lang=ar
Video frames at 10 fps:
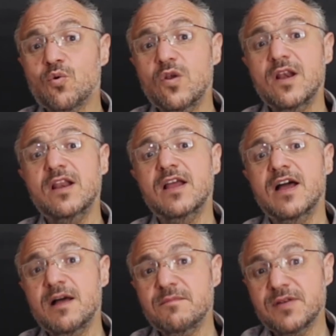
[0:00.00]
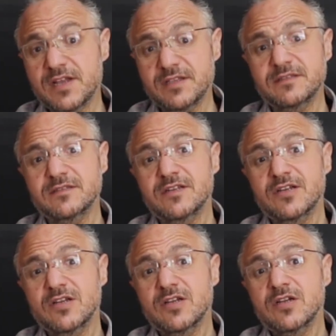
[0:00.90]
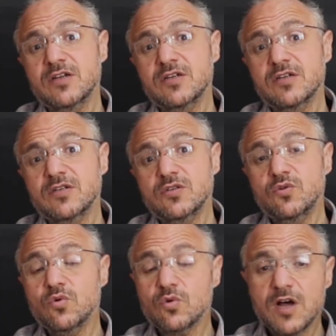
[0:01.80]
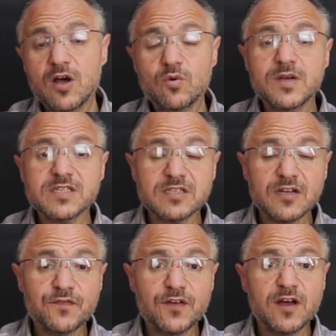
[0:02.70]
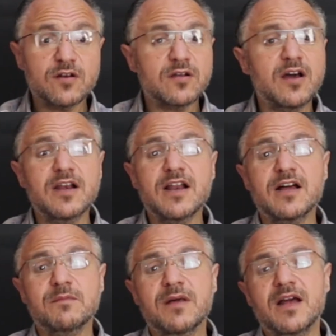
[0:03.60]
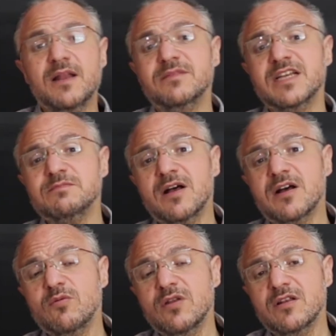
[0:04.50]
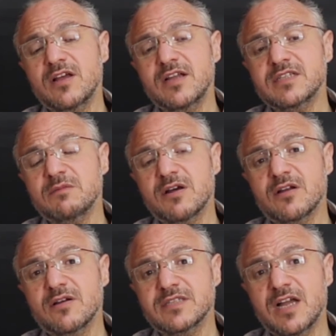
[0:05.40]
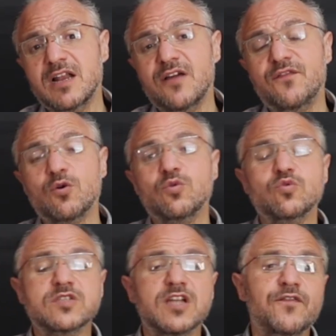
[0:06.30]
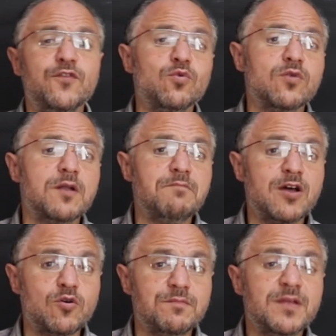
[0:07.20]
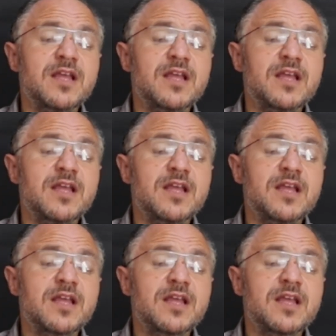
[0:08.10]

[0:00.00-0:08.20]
كل أمر يقال بالاستغفار قال نعم ألم تسمع قول الله تبارك وتعالى فقلت استغفروا ربكم